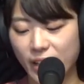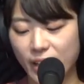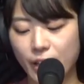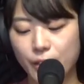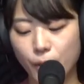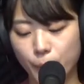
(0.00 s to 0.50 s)

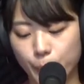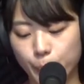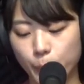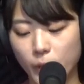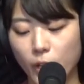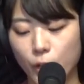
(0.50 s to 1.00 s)
4
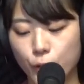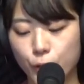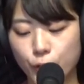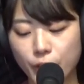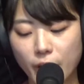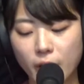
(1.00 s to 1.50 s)

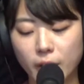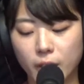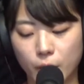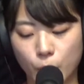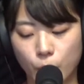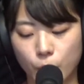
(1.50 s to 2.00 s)
炊飯
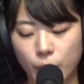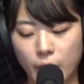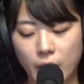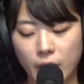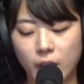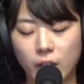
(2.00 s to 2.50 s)
器の
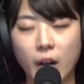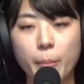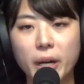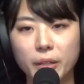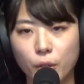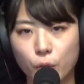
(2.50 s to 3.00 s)

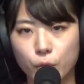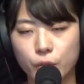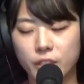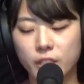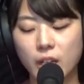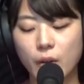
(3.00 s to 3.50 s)
釜の
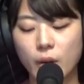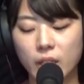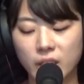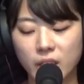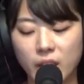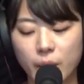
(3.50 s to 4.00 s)
内
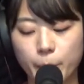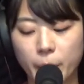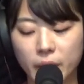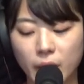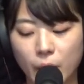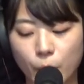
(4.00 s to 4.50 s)
側に
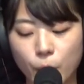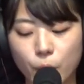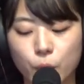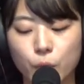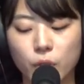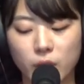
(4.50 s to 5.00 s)
バターを
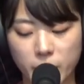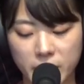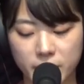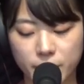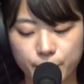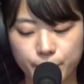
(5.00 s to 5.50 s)
塗りま
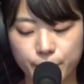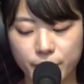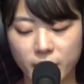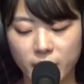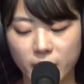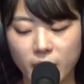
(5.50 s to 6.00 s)
す。
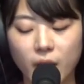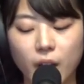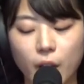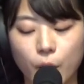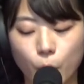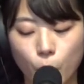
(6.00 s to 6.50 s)

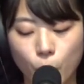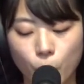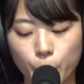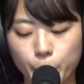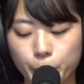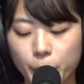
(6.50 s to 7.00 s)
5
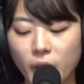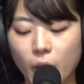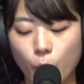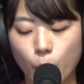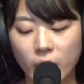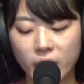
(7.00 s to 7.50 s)

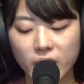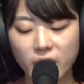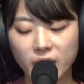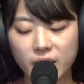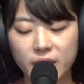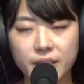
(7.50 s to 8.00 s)
輪切
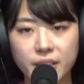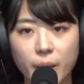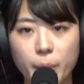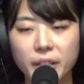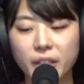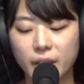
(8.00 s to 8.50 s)
りにし
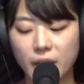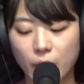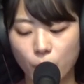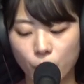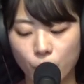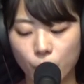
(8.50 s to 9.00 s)
た
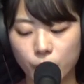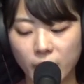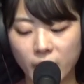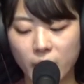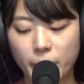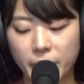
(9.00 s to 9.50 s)
バナナを
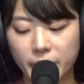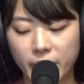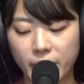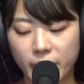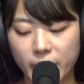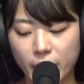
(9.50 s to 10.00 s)
並べ
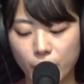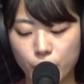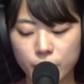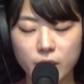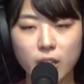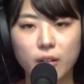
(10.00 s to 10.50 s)
て
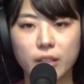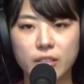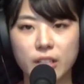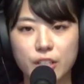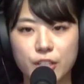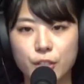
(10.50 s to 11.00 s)
こちらはで
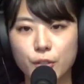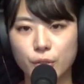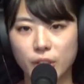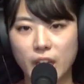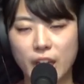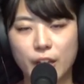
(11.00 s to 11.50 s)
すね自由
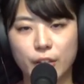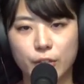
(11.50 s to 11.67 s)
に、えー、